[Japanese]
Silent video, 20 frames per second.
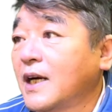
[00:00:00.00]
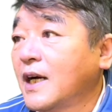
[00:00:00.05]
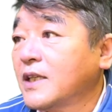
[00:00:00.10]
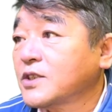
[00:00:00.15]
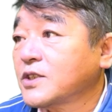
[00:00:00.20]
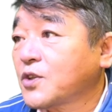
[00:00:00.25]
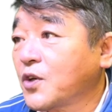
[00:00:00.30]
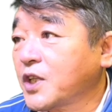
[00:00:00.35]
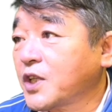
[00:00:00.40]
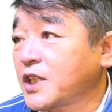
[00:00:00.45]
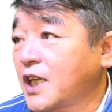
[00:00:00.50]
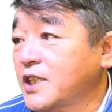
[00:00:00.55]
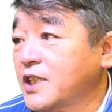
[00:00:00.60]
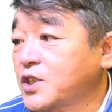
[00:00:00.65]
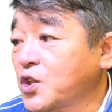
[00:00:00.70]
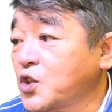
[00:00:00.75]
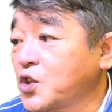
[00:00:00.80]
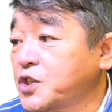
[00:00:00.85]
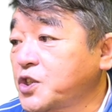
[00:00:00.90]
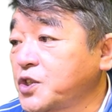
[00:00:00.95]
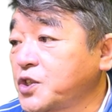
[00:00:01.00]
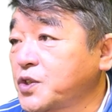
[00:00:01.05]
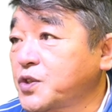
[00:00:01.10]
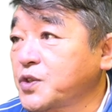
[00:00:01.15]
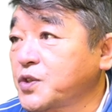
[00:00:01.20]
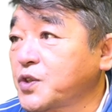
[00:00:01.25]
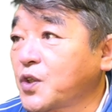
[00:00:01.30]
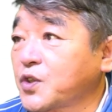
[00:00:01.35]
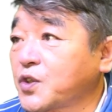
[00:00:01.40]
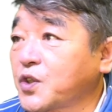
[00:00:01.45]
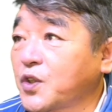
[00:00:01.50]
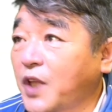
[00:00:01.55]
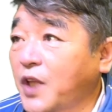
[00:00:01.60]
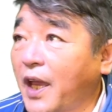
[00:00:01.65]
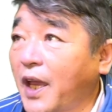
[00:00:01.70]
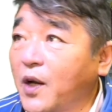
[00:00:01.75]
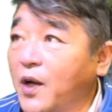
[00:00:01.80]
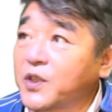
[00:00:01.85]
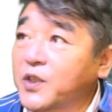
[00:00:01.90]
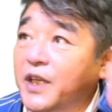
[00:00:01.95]
これで送信することで
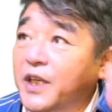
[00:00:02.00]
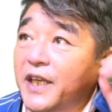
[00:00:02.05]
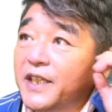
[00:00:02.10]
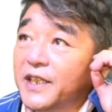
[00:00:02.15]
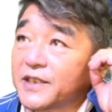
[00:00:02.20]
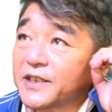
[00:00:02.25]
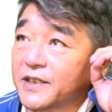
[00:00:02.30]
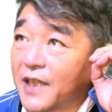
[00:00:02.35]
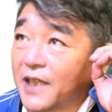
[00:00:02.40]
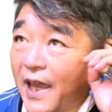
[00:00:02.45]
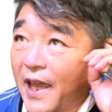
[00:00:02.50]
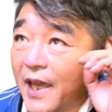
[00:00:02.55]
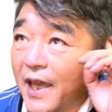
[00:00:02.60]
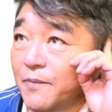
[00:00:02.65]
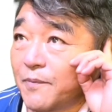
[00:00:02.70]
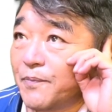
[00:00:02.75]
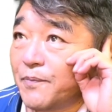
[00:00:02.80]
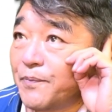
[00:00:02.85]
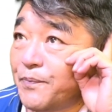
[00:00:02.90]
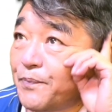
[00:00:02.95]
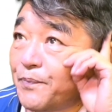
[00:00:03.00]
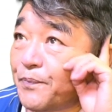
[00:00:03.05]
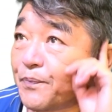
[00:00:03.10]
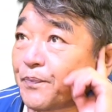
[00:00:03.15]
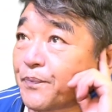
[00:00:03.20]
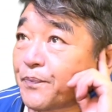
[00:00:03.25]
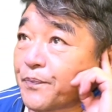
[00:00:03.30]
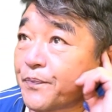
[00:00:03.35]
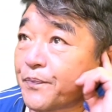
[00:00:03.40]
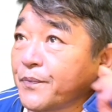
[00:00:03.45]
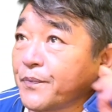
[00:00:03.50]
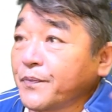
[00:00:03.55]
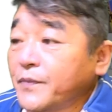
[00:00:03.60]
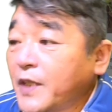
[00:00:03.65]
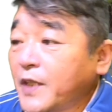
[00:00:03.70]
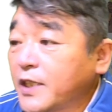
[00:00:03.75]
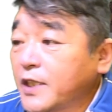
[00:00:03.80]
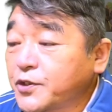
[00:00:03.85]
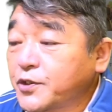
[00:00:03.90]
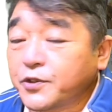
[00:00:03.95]
OK ですね。
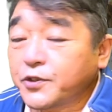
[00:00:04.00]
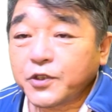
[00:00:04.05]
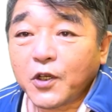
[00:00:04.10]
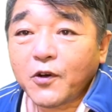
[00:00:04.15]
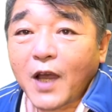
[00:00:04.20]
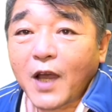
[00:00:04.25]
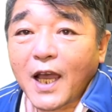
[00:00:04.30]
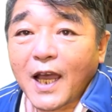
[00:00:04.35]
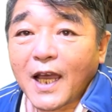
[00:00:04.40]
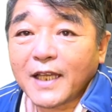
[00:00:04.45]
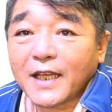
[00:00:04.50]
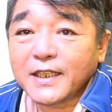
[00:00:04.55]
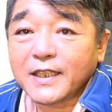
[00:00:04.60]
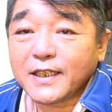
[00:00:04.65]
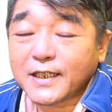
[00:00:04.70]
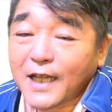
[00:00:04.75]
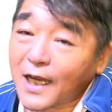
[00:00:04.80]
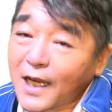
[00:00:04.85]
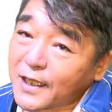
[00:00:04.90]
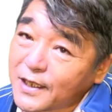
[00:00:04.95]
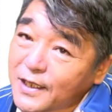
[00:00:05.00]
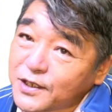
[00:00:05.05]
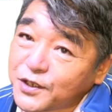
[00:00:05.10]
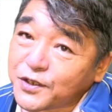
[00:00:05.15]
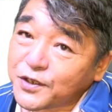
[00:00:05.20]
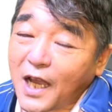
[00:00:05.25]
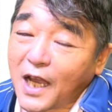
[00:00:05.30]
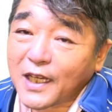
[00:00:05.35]
で、通常は1ヶ月か